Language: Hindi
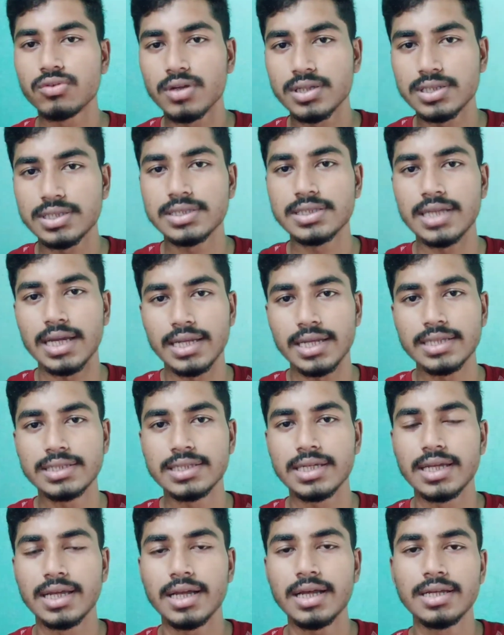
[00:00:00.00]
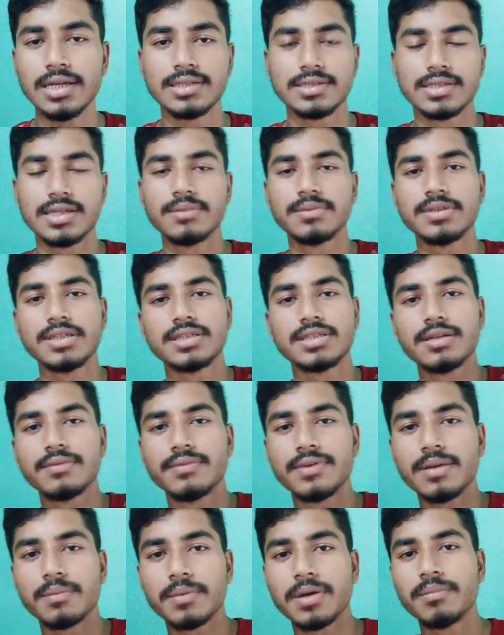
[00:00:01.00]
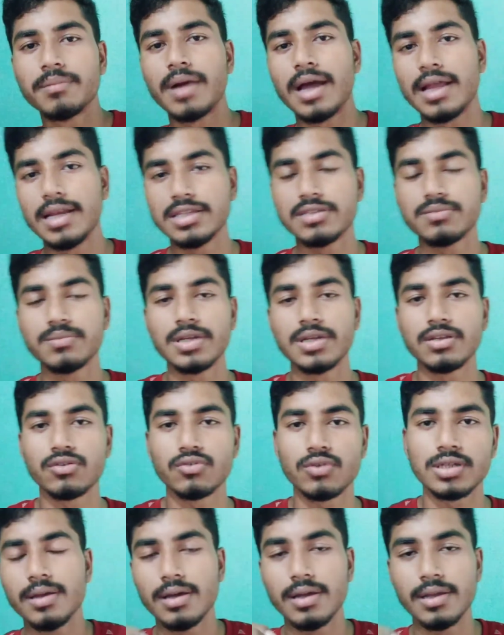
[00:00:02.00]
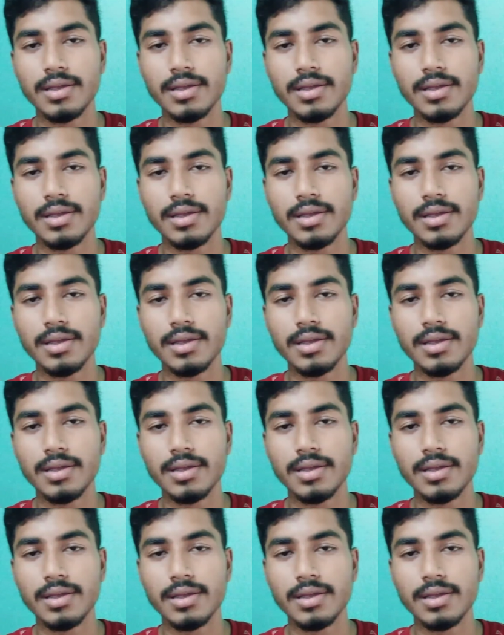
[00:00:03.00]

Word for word: थोड़ा सा ज़्यादा जाएगा इसके वजह से भी आपका माइलेज में थोड़ा